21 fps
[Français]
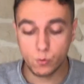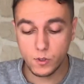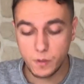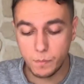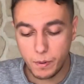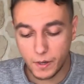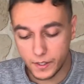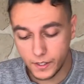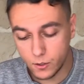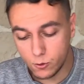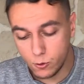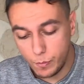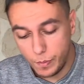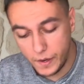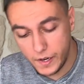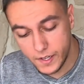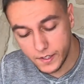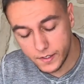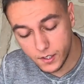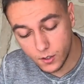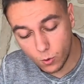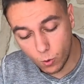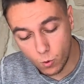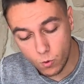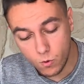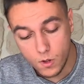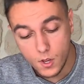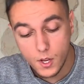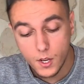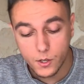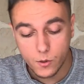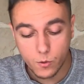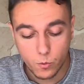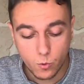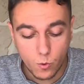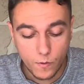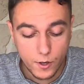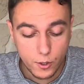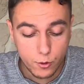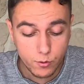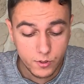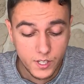de suite par découper les citrons. Donc on
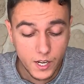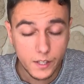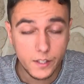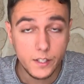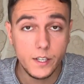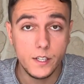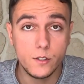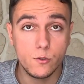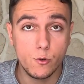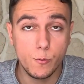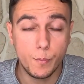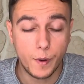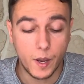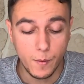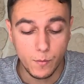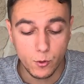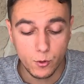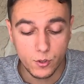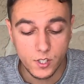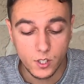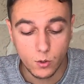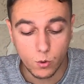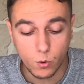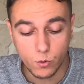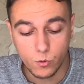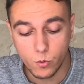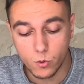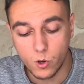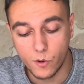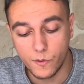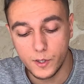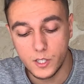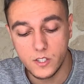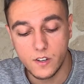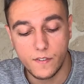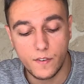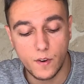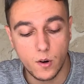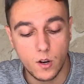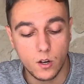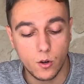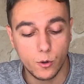va juste garder les suprêmes de citron. Donc en fait, il va
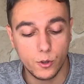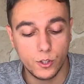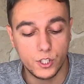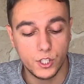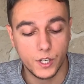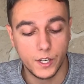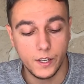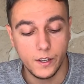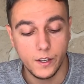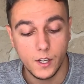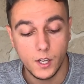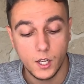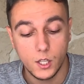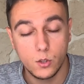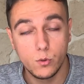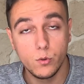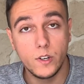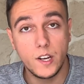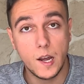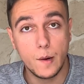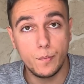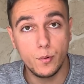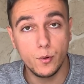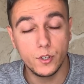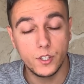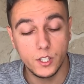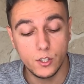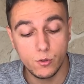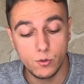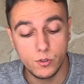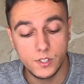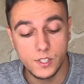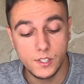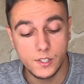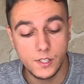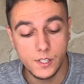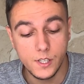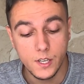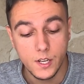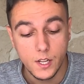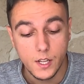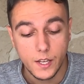falloir retirer toute la peau qui est juste
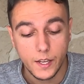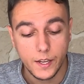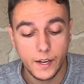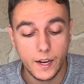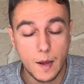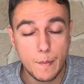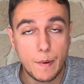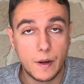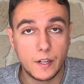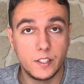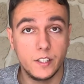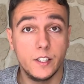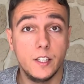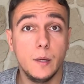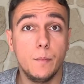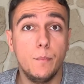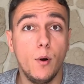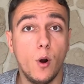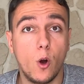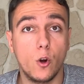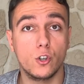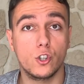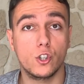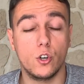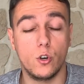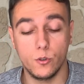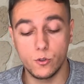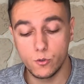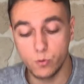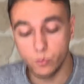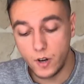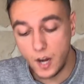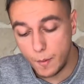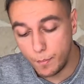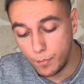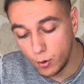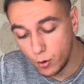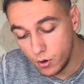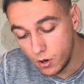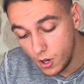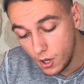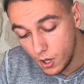ici et la partie qui est blanche en dessous de la
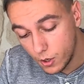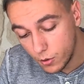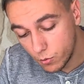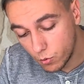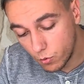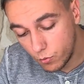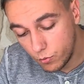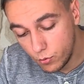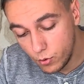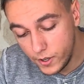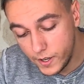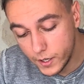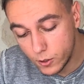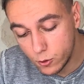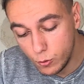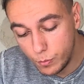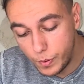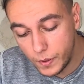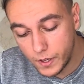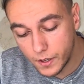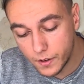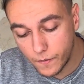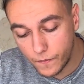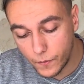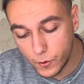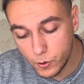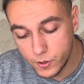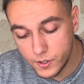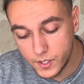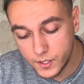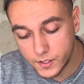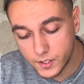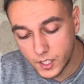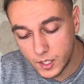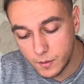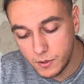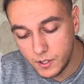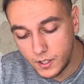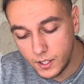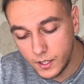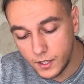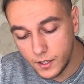peau. Donc vous le découpez aux
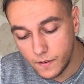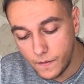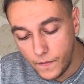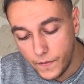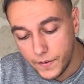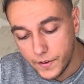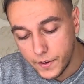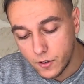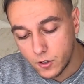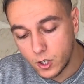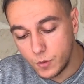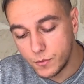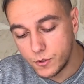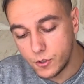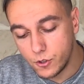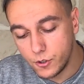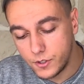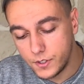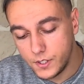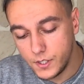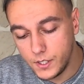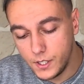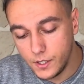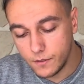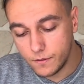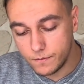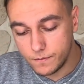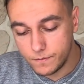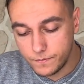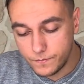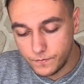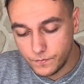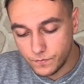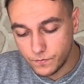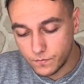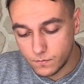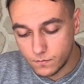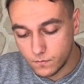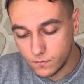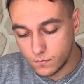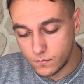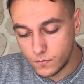extrémités, comme ceci.
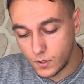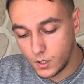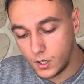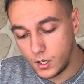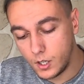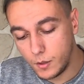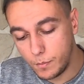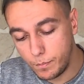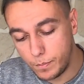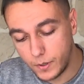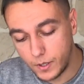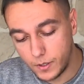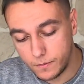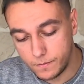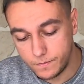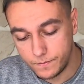Hop.